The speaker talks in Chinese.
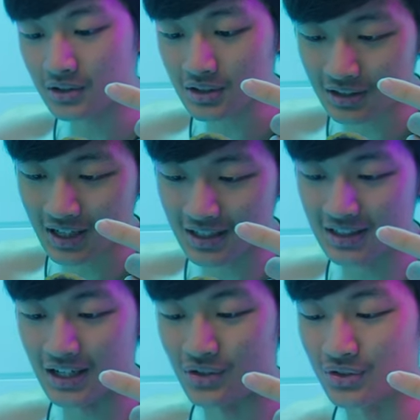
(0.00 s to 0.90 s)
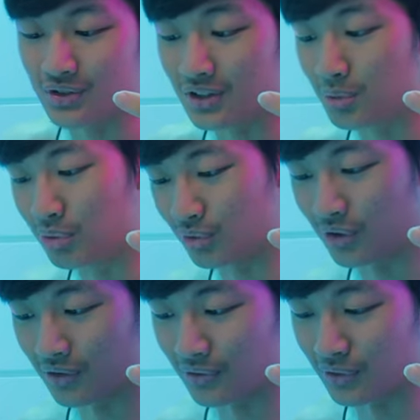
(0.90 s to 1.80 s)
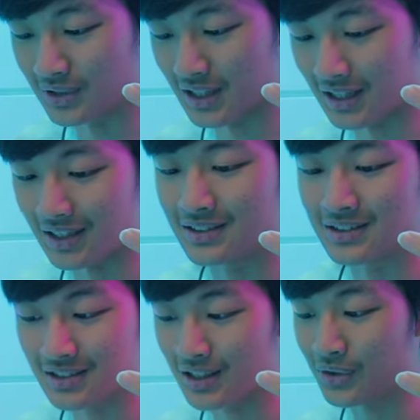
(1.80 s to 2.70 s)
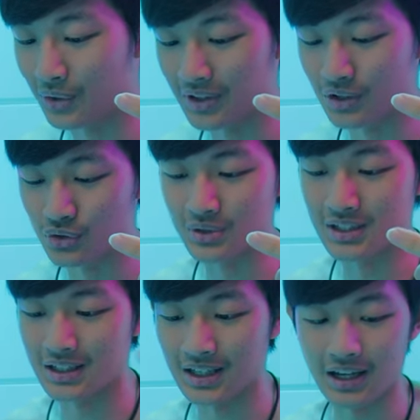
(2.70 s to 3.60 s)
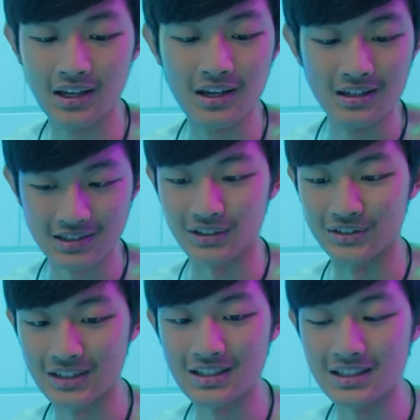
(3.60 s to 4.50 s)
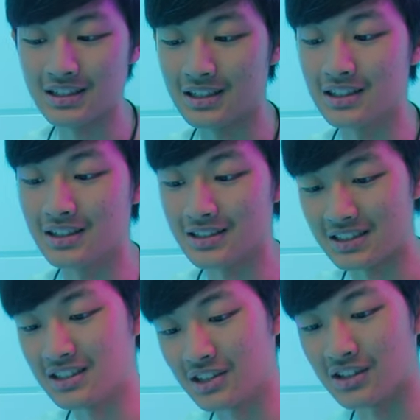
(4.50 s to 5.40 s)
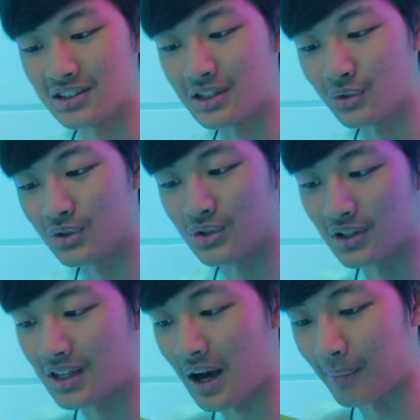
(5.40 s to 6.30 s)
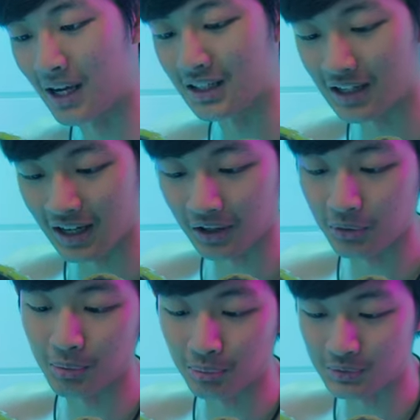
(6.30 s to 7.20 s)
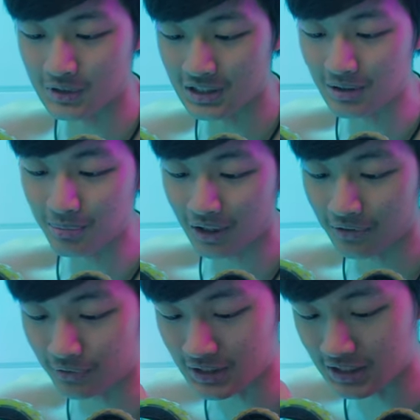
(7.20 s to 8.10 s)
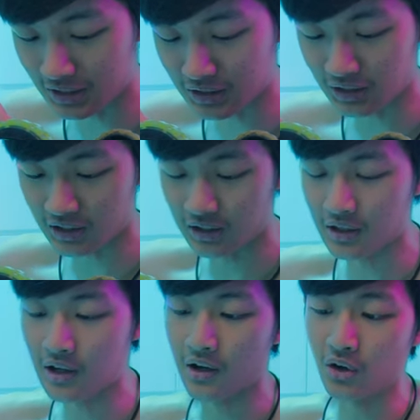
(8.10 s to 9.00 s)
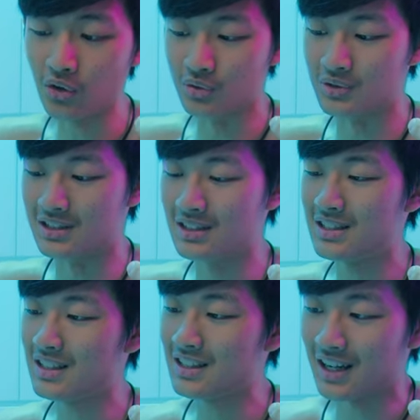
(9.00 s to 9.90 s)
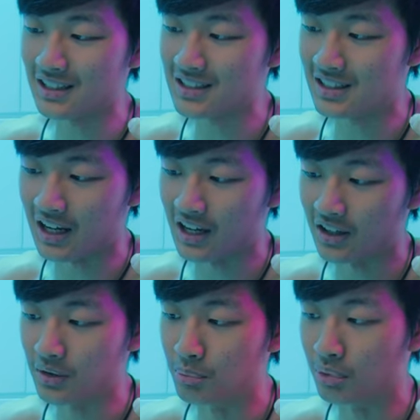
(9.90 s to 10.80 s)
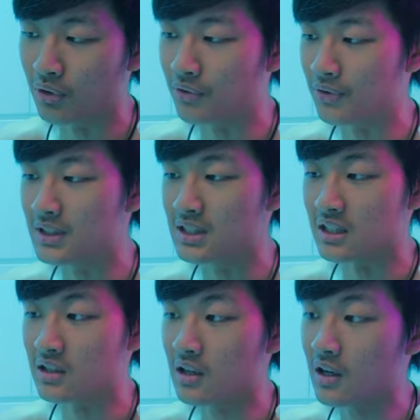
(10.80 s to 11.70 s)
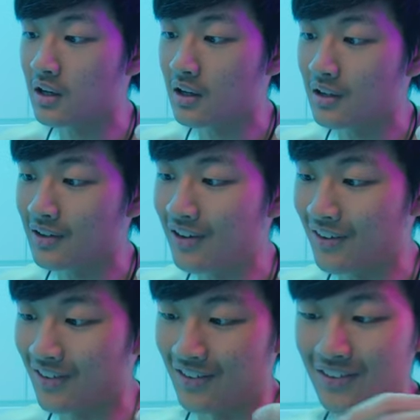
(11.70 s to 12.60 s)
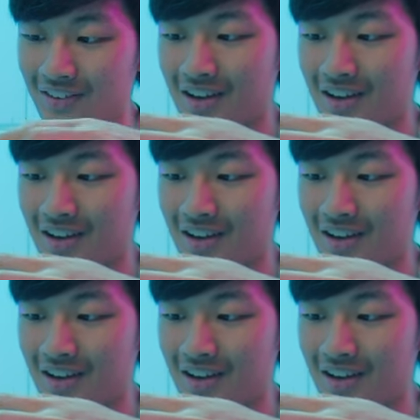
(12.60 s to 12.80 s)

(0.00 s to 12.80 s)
这个看起来就是一个普通的风扇啊，结果可以做成一台扫地机器人的吸尘器，我觉得也还蛮厉害。我们直接把它分解看看。哦，直接拿起来啊，根本不用分解。哦，